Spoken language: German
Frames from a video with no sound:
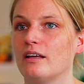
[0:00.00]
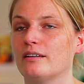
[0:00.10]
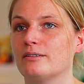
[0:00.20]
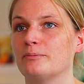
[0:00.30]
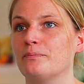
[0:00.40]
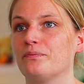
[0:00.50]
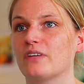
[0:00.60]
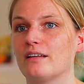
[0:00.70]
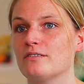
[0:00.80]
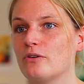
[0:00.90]
Ähm,
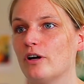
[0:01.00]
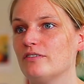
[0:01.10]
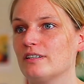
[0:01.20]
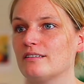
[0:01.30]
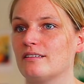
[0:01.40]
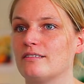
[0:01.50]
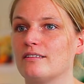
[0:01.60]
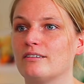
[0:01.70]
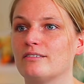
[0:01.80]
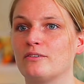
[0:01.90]
ganz häufig ist es
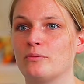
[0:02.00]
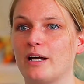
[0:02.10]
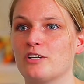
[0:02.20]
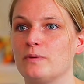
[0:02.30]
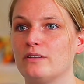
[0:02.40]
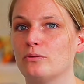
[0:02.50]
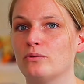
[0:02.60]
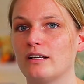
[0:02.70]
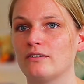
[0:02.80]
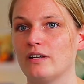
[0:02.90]
zum Beispiel so,
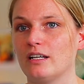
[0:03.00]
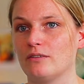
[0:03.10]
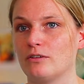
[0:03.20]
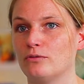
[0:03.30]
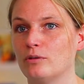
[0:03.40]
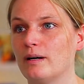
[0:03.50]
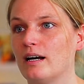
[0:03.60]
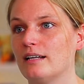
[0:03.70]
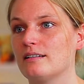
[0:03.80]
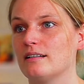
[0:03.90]
dass wenn ich etwas
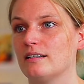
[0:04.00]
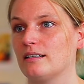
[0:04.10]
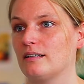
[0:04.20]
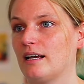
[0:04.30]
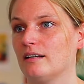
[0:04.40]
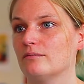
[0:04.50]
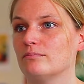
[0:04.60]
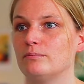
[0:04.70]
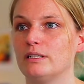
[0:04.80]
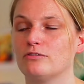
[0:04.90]
vorbereite, ich ein
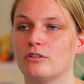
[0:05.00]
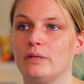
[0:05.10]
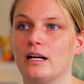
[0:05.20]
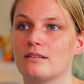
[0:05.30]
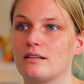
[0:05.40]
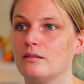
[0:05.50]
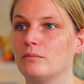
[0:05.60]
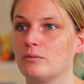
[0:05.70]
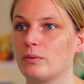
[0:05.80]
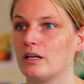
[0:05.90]
Bild von mir als Kind
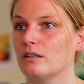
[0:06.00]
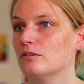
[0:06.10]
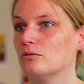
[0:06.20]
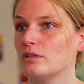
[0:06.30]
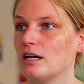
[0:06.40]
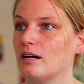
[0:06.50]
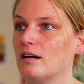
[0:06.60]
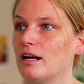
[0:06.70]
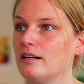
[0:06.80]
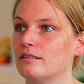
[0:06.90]
mitbringe oder
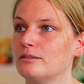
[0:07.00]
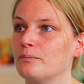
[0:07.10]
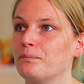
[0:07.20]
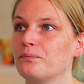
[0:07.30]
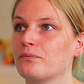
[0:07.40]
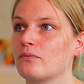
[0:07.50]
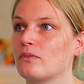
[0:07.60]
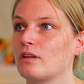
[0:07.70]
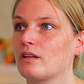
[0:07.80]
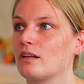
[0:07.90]
eine,
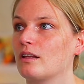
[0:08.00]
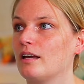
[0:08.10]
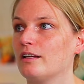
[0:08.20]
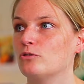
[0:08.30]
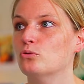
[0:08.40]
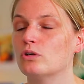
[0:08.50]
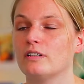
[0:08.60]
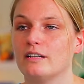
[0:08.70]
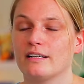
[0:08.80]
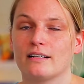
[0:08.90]
einen Kuchen,
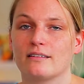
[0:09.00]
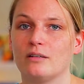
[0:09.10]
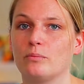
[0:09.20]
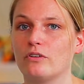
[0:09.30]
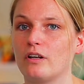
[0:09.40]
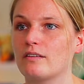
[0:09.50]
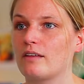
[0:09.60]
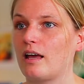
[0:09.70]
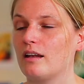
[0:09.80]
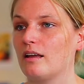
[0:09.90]
den ich als Kind besonders
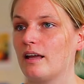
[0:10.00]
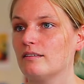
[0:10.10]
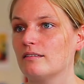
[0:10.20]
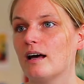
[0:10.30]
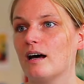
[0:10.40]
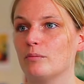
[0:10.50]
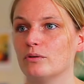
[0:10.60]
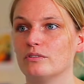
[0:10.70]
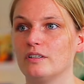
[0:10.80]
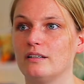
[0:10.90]
gerne gegessen habe
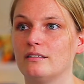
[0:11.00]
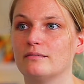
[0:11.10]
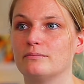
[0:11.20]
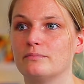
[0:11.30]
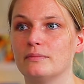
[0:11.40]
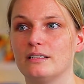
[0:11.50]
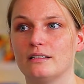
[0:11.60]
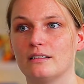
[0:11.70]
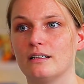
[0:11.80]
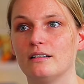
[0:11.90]
und den mit
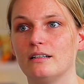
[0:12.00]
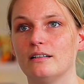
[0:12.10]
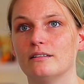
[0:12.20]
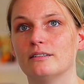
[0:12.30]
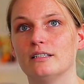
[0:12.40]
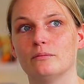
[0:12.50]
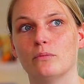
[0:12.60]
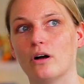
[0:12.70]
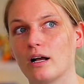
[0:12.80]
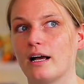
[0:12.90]
den in, die, in den
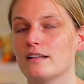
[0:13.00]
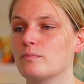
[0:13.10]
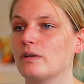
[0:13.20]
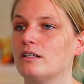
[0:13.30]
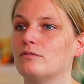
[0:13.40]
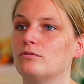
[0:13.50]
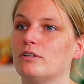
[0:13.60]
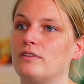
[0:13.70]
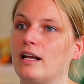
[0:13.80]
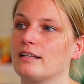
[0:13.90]
Morgenkreis bringe, wo wir
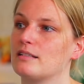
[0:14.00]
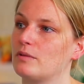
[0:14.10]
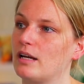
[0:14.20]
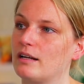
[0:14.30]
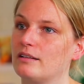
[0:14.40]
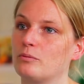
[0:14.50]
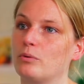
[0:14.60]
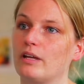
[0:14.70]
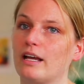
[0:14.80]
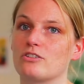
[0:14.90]
vielleicht am Tag in das
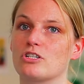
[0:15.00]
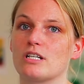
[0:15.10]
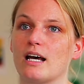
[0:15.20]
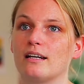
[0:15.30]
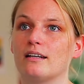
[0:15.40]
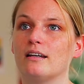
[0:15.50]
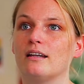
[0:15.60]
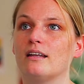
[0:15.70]
Projekt starten,